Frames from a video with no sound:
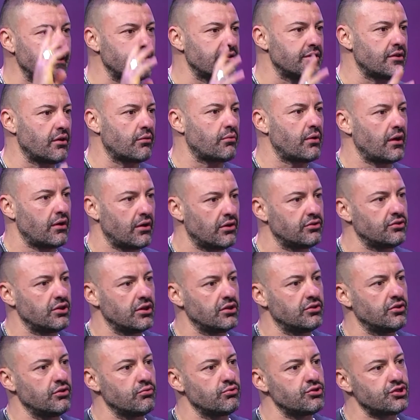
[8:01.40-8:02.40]
pallino era quello
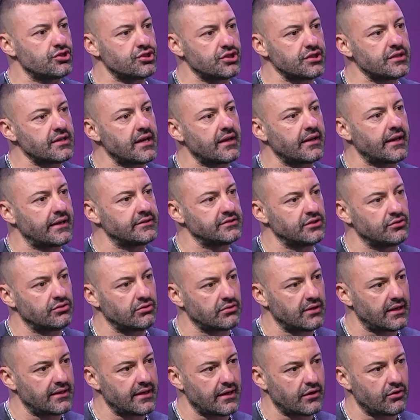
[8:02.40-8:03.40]
di, di, uscire e
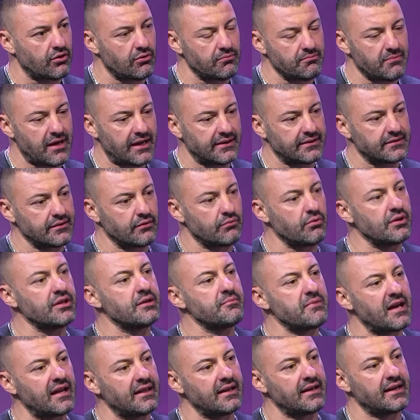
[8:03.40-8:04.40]
ritornare a combattere,
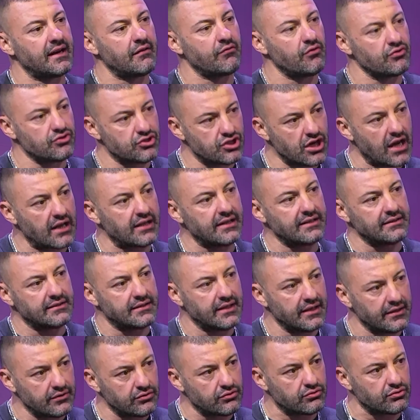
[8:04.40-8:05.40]
quindi mi allenavo già
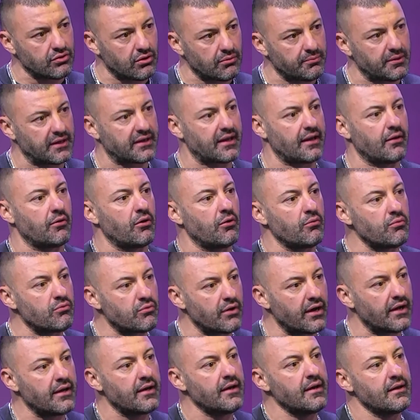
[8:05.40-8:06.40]
lì dentro perché
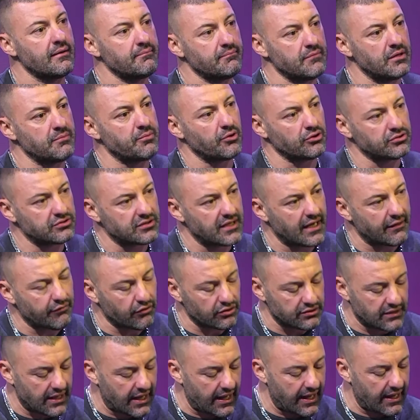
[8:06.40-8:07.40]
comunque mi
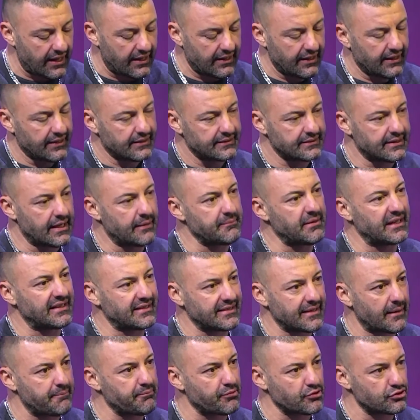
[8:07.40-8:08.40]
portavo da, da
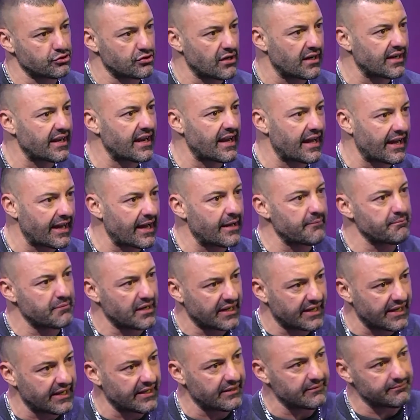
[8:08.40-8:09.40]
mettere a posto anche la
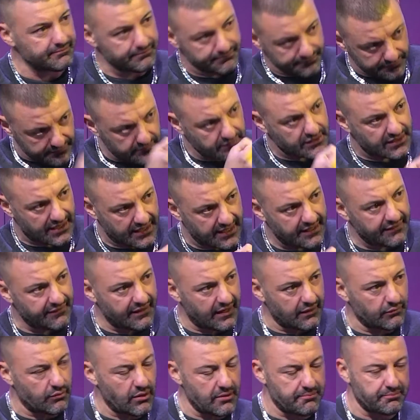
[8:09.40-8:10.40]
gamba che
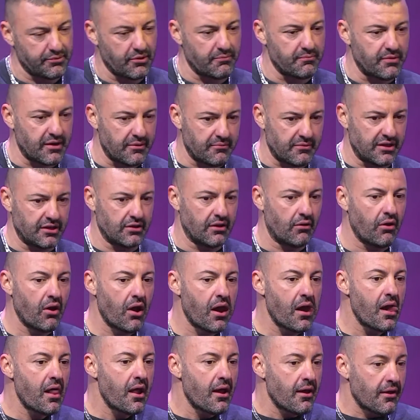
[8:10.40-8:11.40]
teneva quel
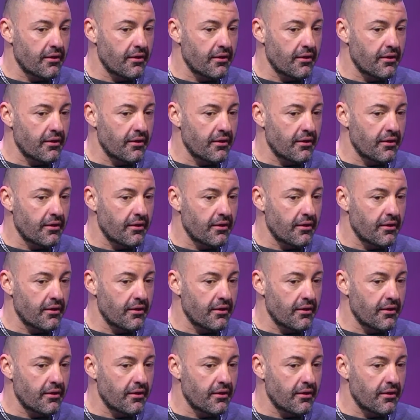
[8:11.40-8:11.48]
problemino.